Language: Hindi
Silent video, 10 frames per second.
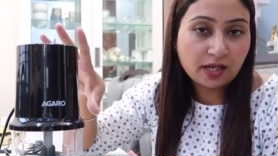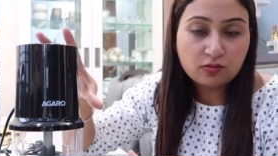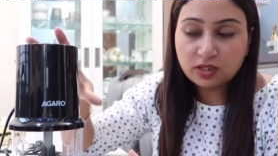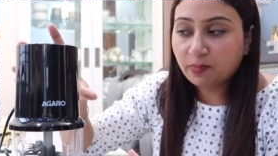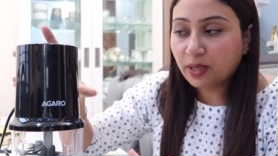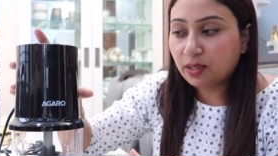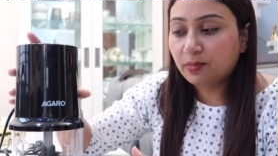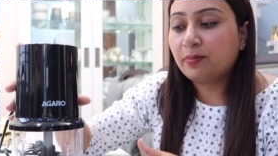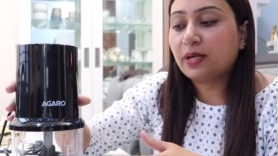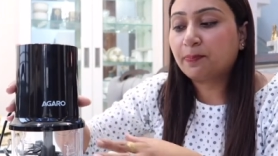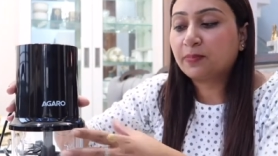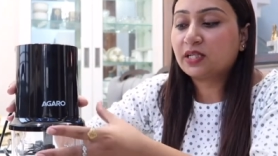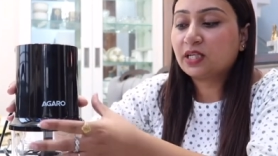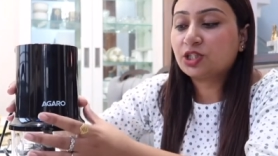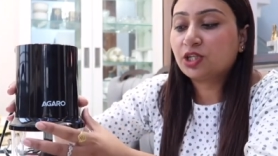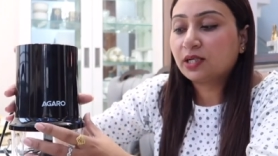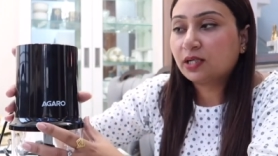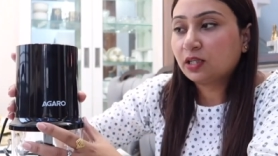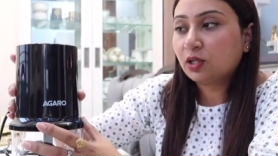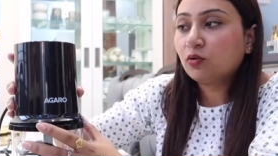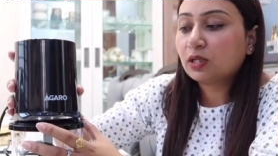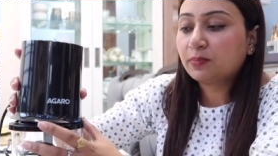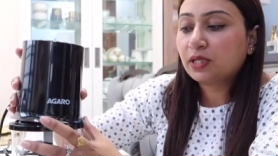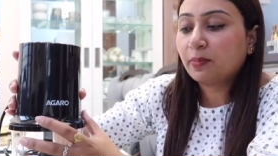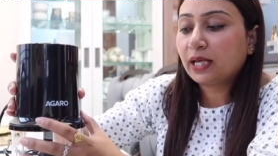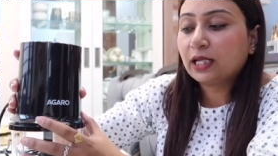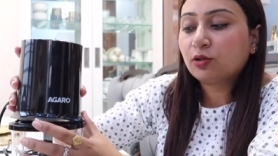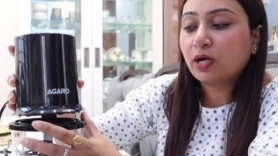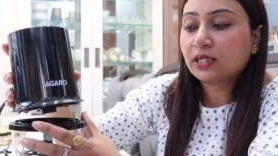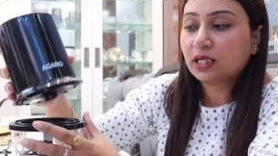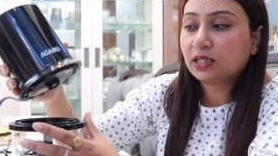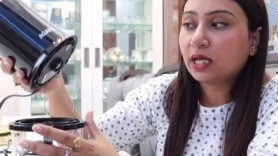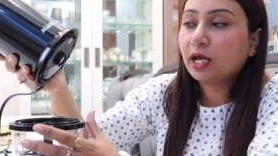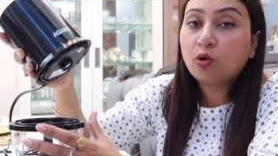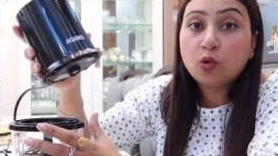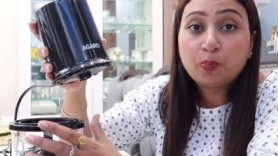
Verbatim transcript: हैं उसके बारे में मैं आपके साथ शेयर करती हूँ सबसे पहले तो आ जाता है